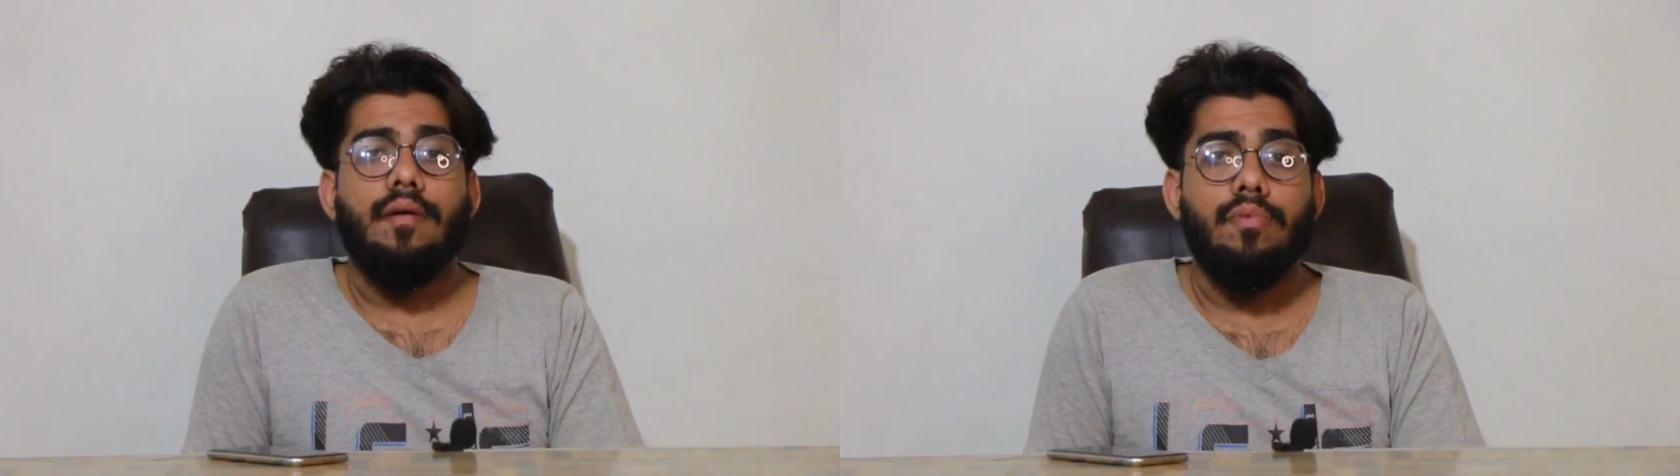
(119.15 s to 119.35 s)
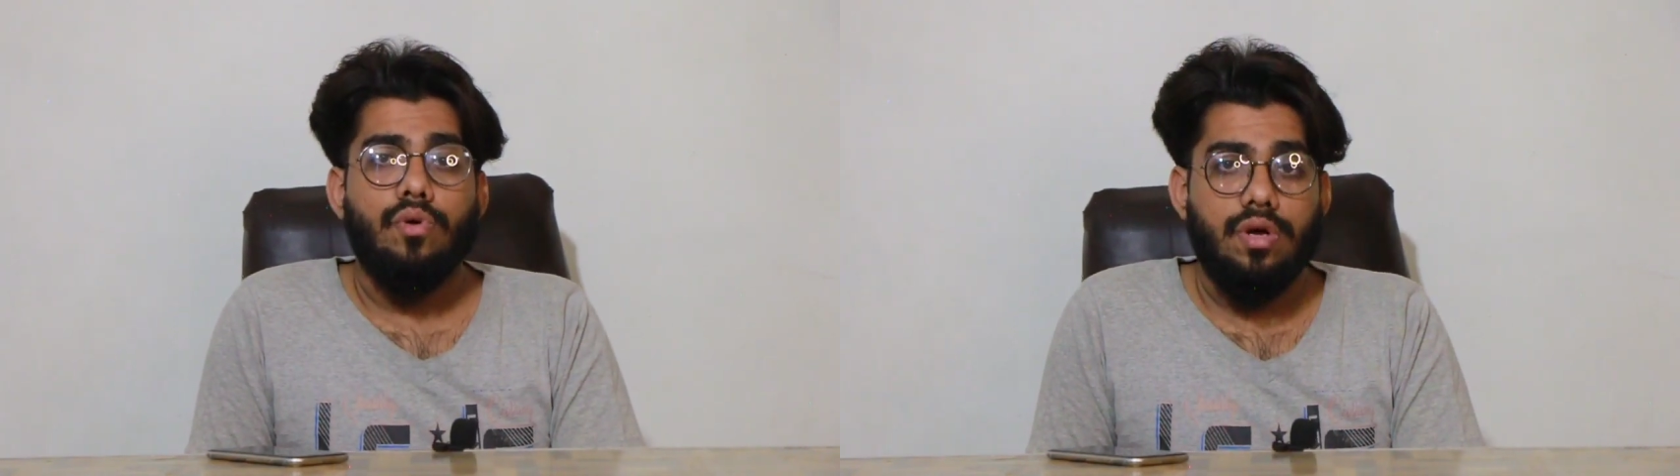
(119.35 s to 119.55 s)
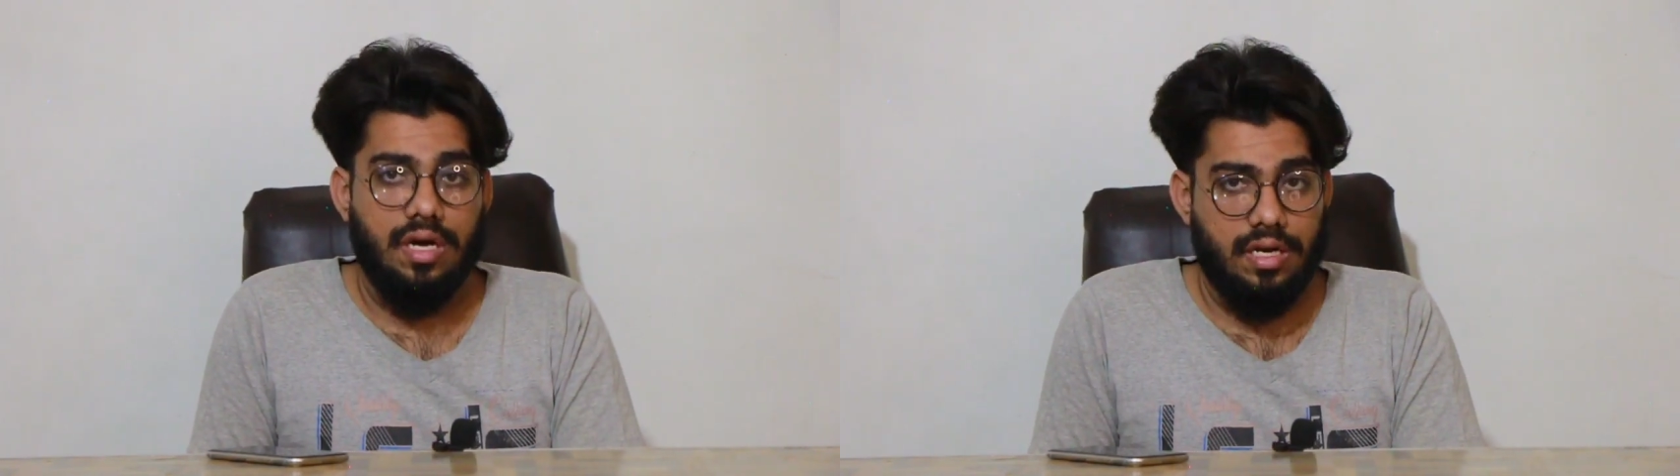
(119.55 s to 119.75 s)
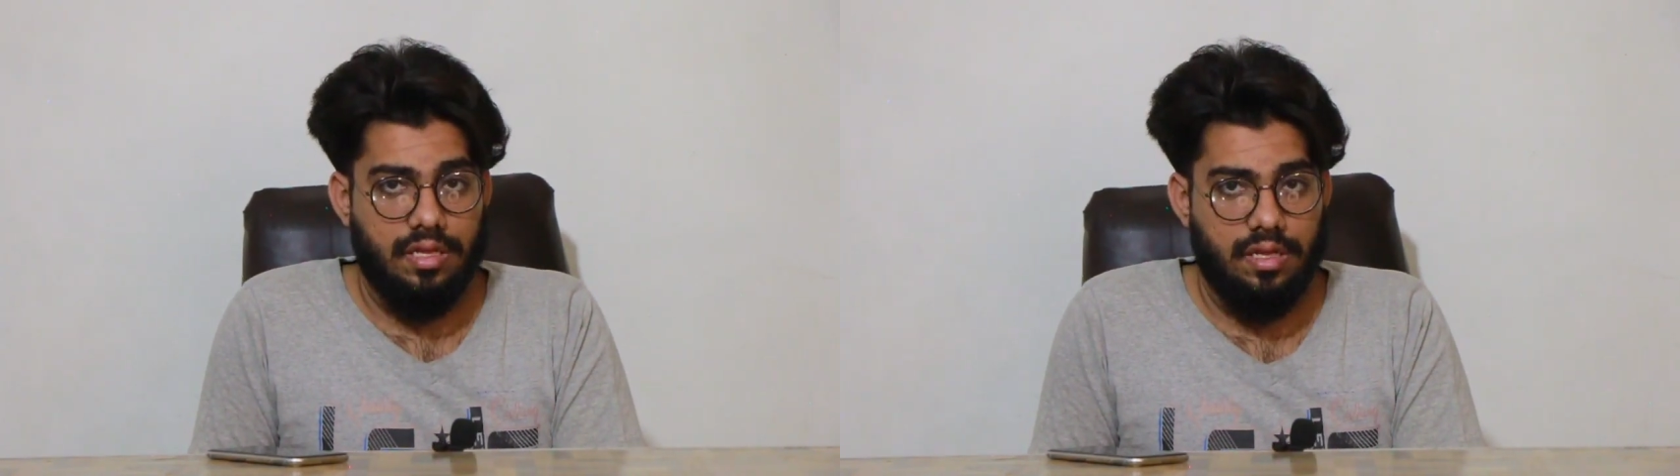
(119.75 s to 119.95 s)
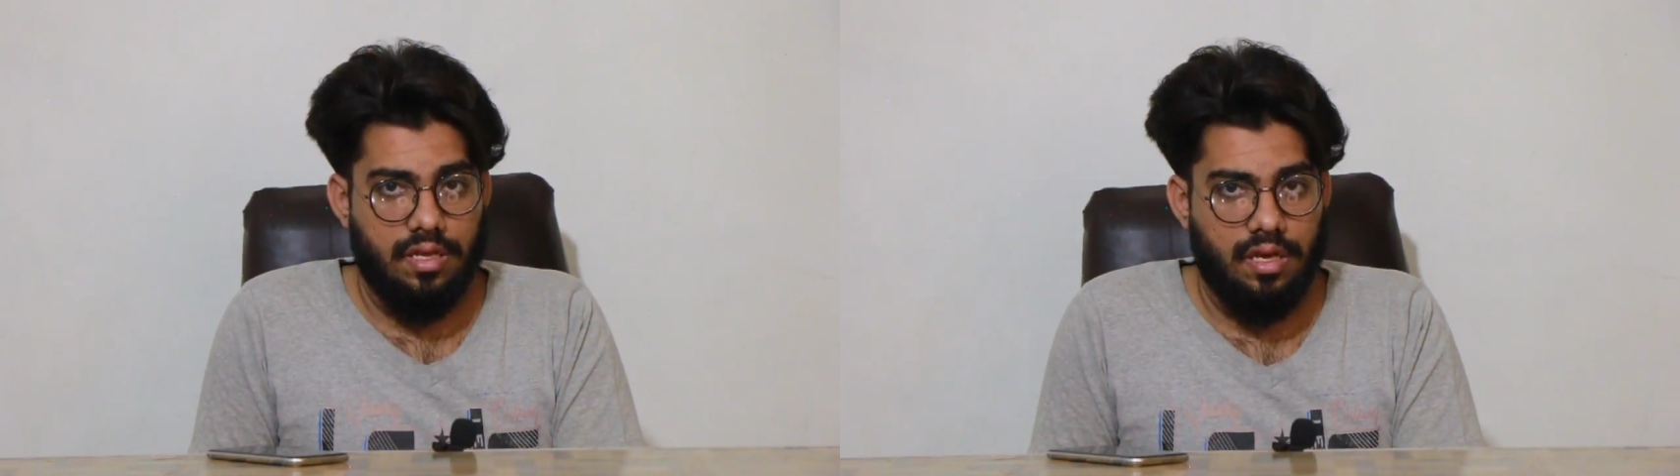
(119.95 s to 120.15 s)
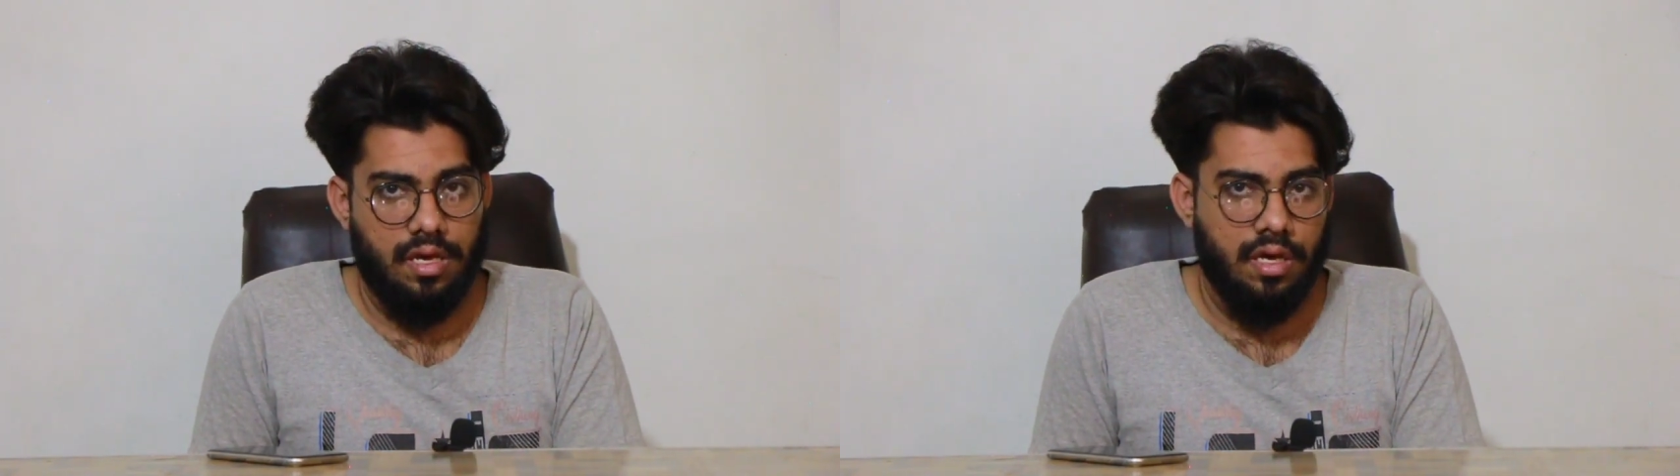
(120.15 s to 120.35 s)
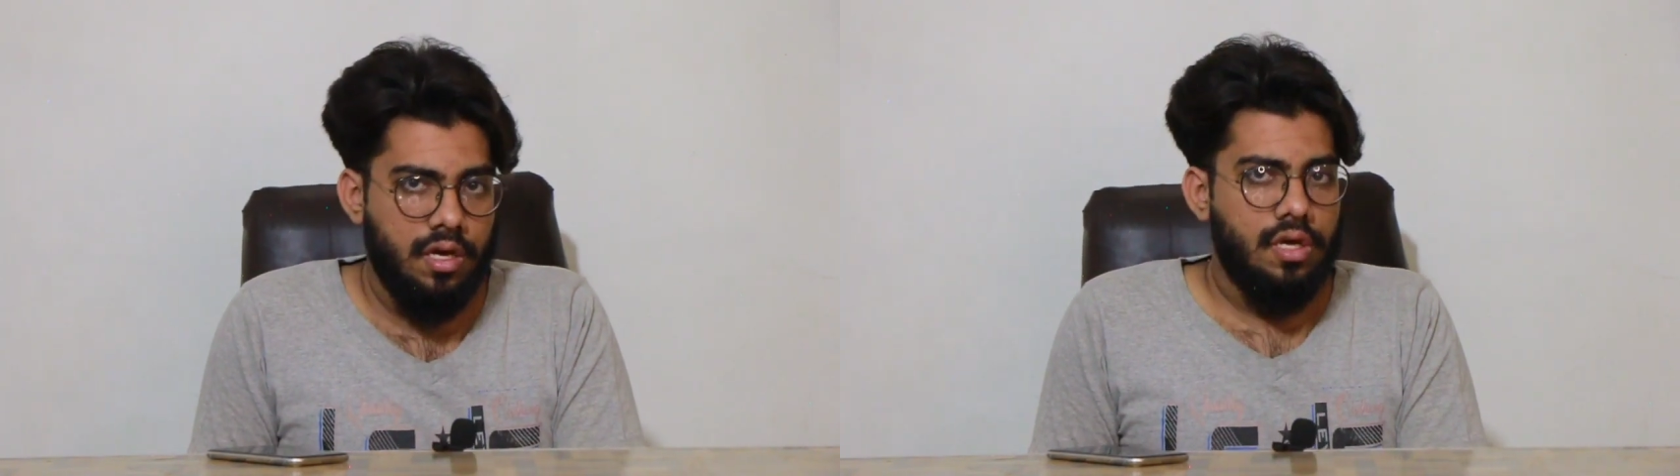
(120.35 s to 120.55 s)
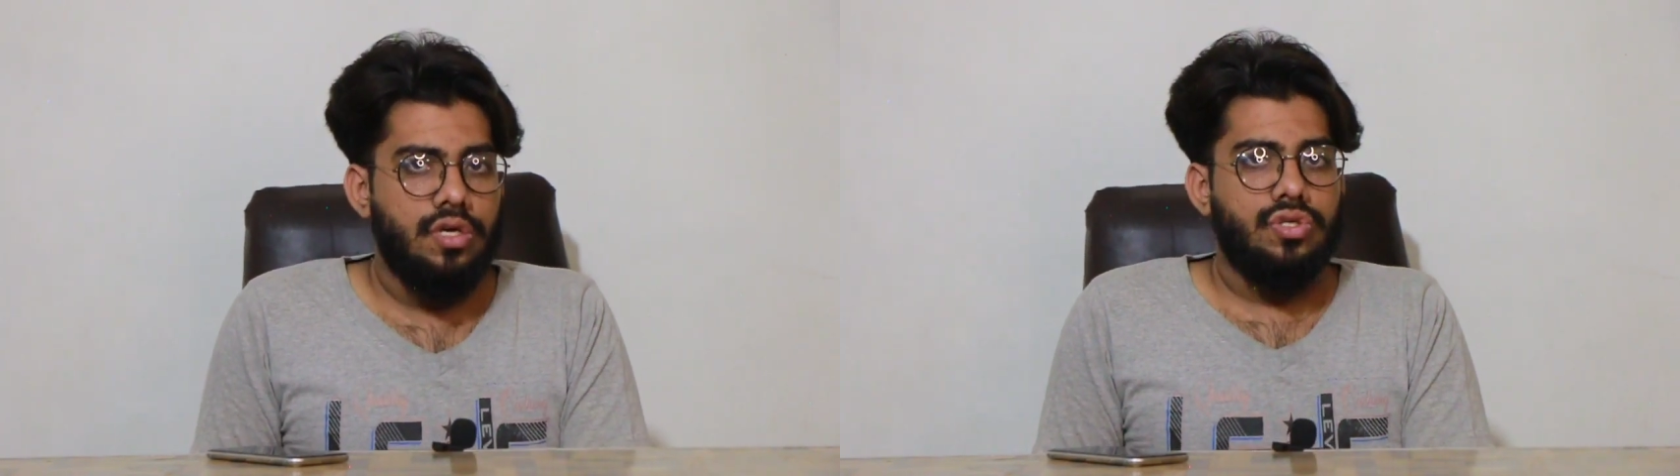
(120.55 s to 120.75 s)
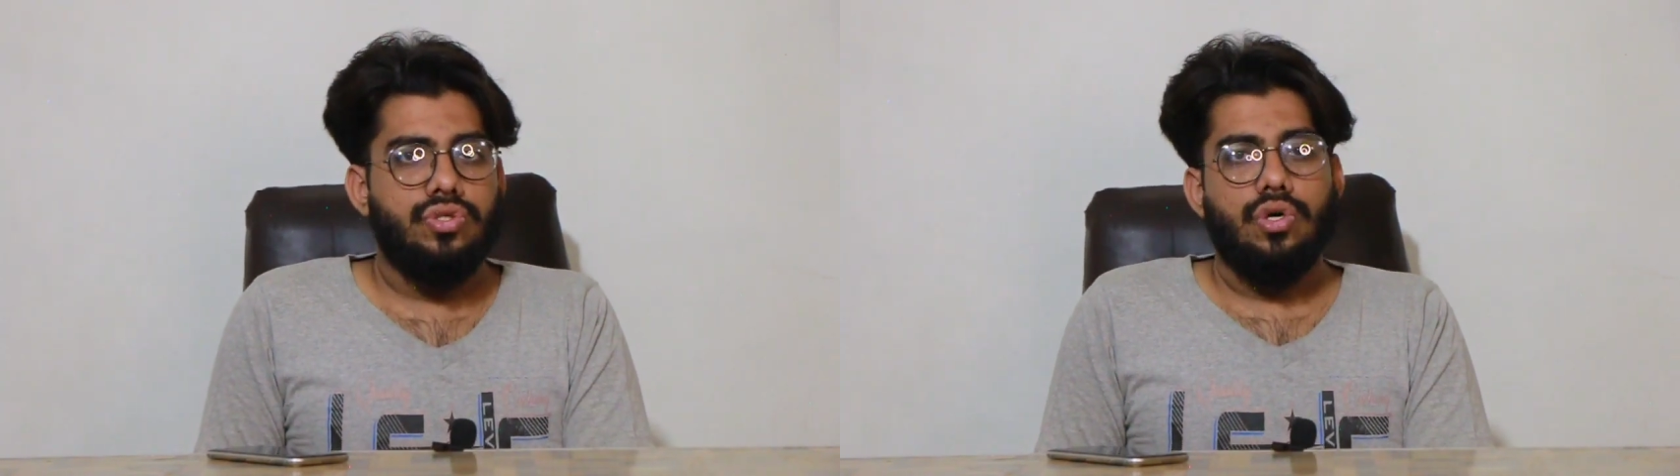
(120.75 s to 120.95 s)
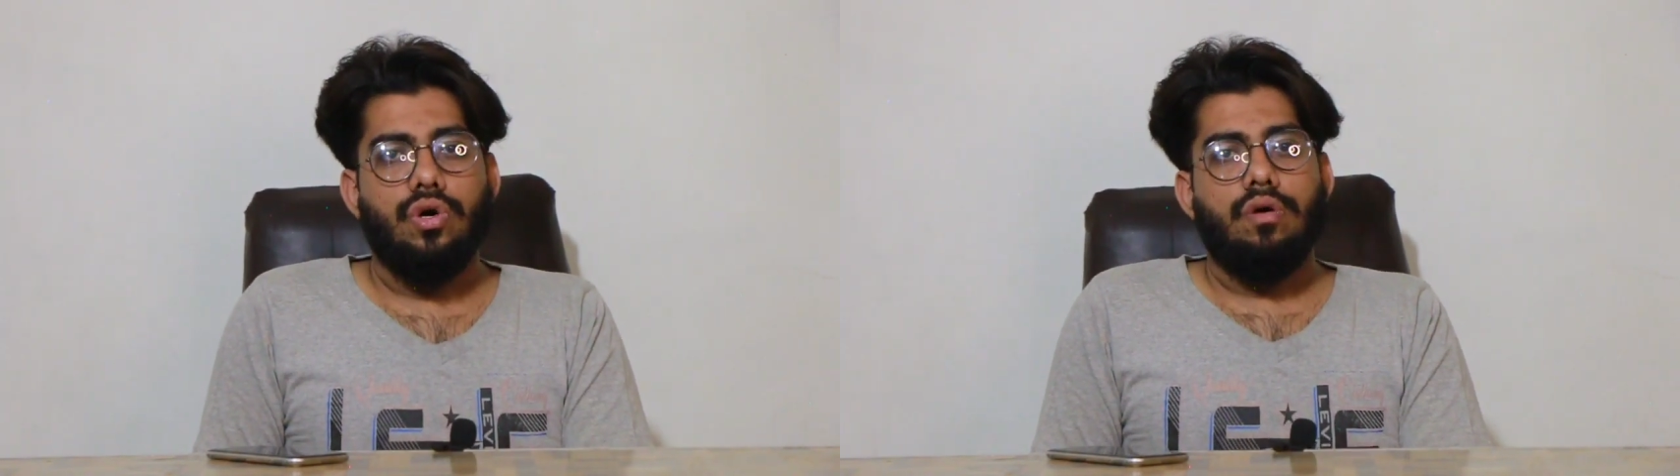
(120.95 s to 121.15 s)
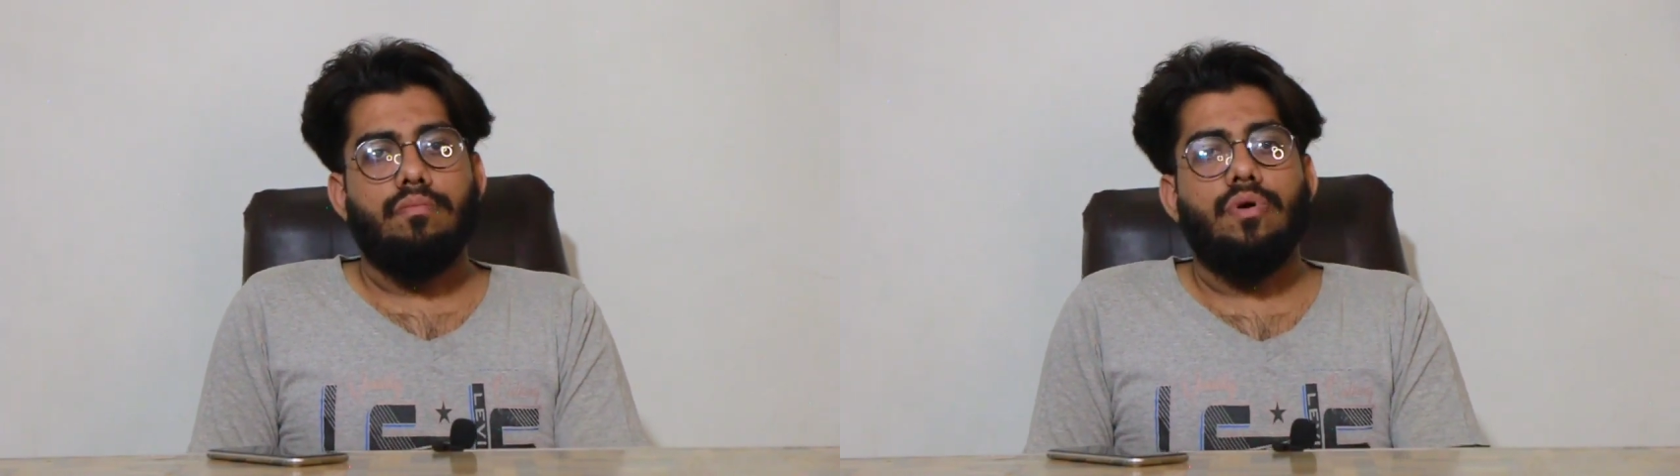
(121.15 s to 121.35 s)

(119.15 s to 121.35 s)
अपलोड कर देते हैं सो so,